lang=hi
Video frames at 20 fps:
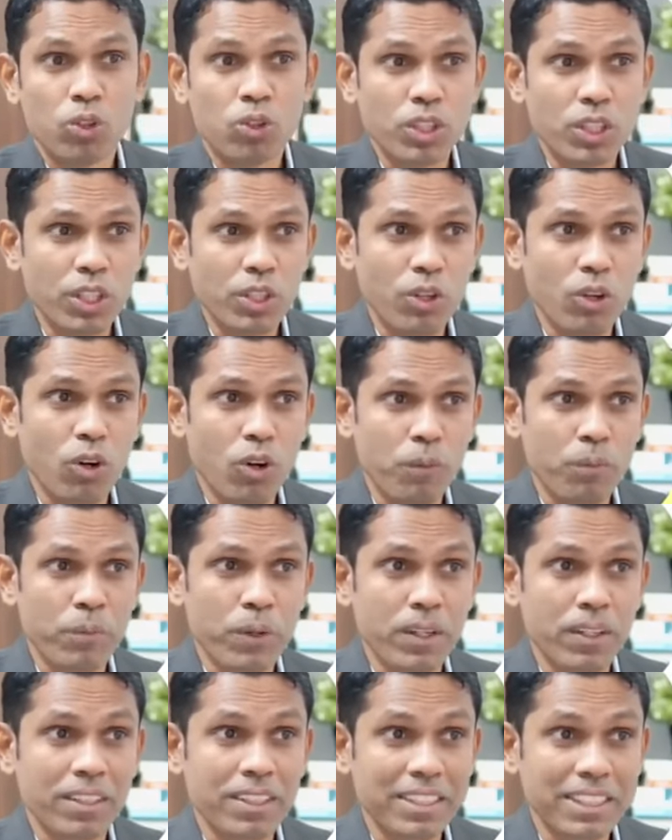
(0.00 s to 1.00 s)
तो ये
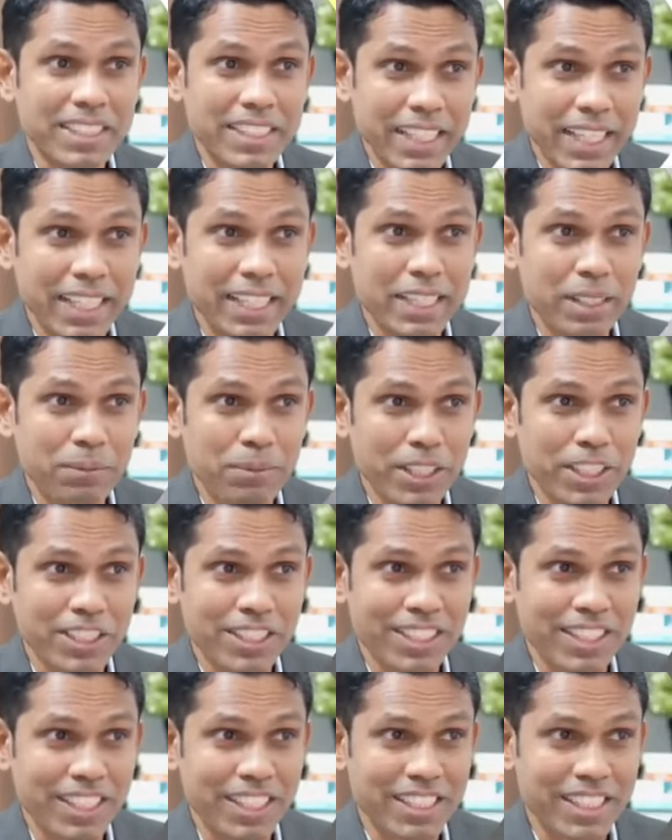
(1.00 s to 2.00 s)
ऑफर नाइन्टी
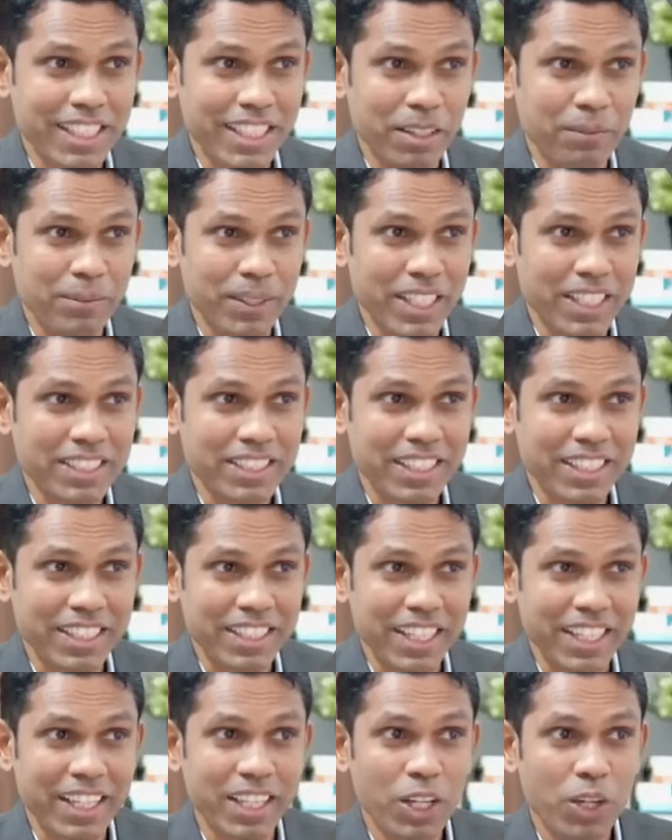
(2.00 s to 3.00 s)
परसेंटेज का है आप देख
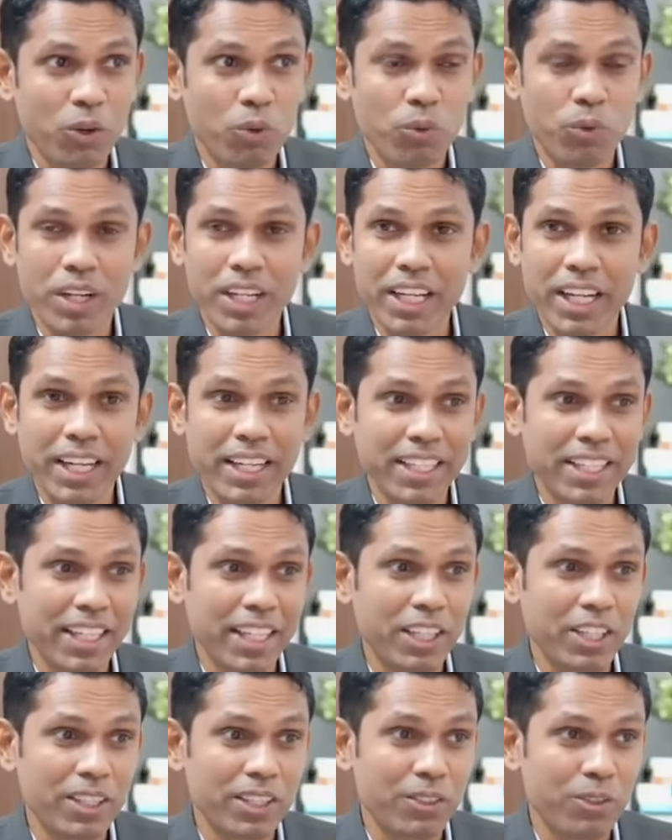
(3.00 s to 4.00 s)
सकते हैं वन नाइन्टी
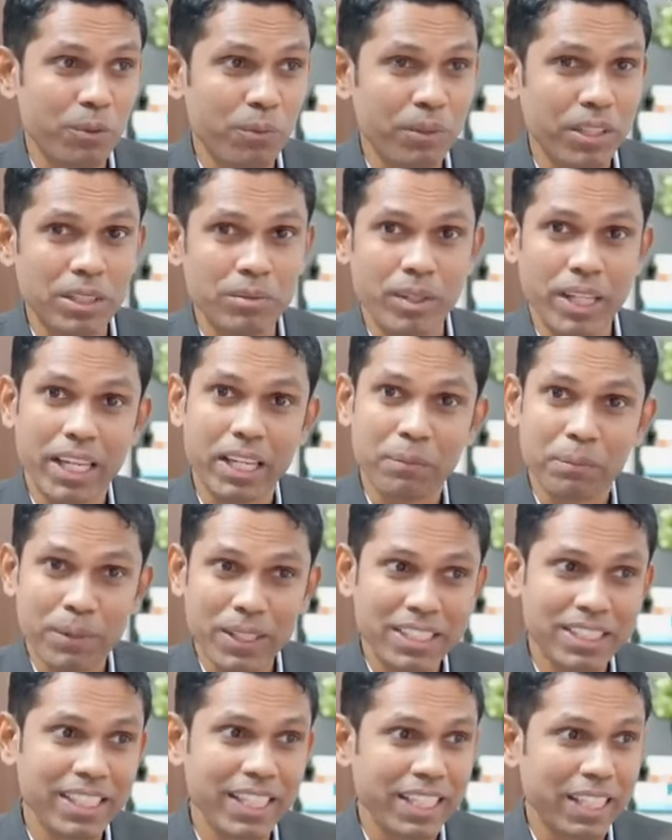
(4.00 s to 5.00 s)
नाइन रुपीज़ में एक
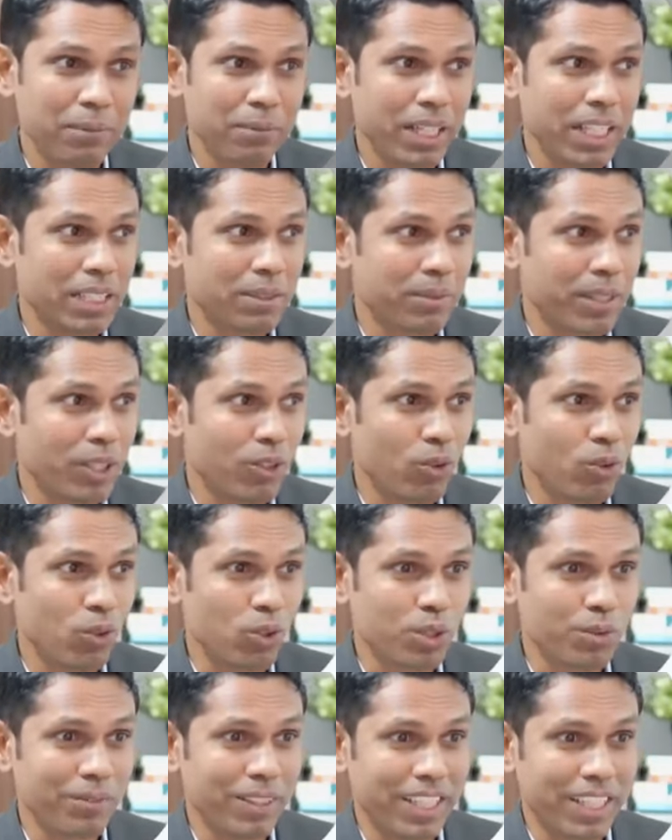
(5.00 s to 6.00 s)
पिज़्ज़ा के प्राइस में एक
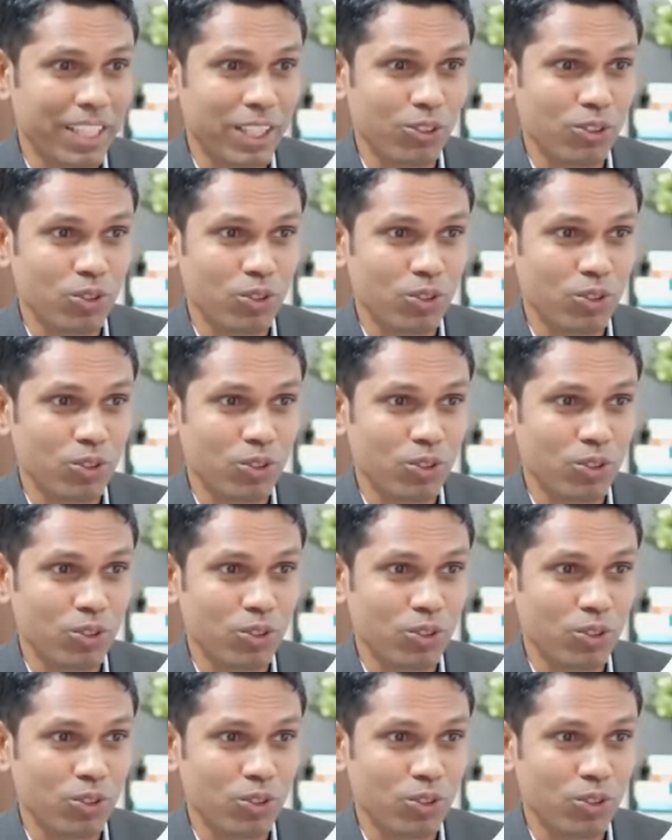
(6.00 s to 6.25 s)
कोर्स मिल रहा है